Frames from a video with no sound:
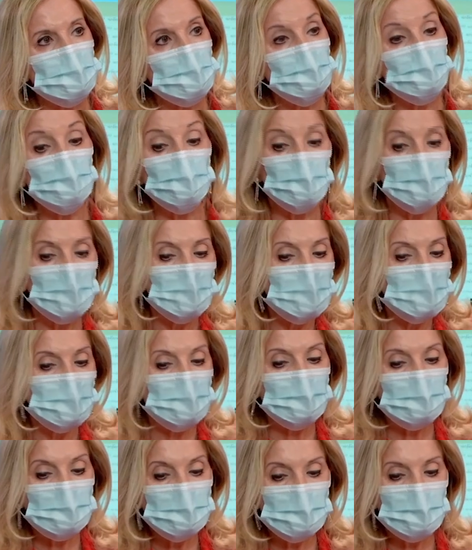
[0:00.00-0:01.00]
Bueno, hay que
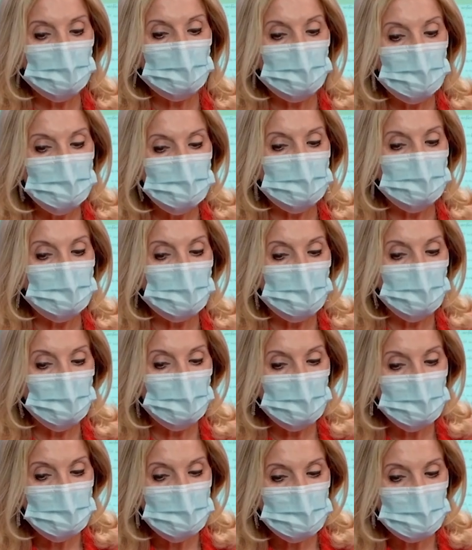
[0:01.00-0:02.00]
decir que el área sanitaria de
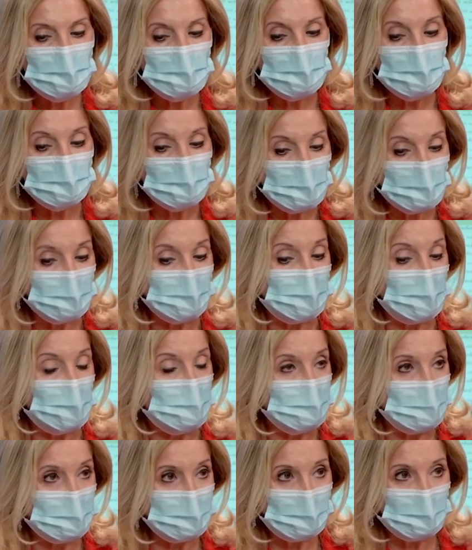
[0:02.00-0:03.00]
Orense la integra,
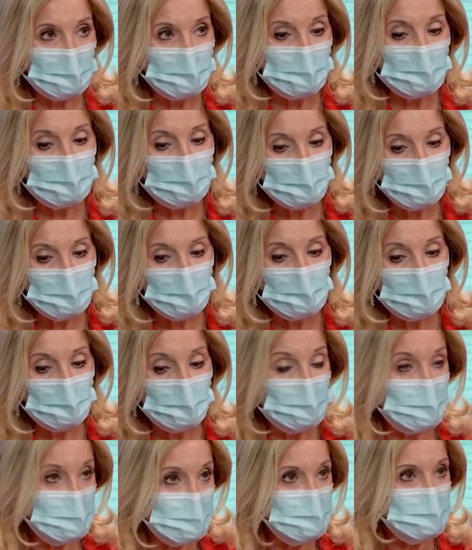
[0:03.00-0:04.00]
aparte de la ciudad de
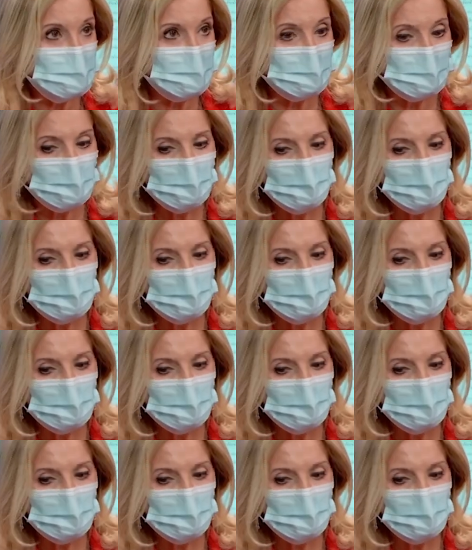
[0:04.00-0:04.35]
Orense,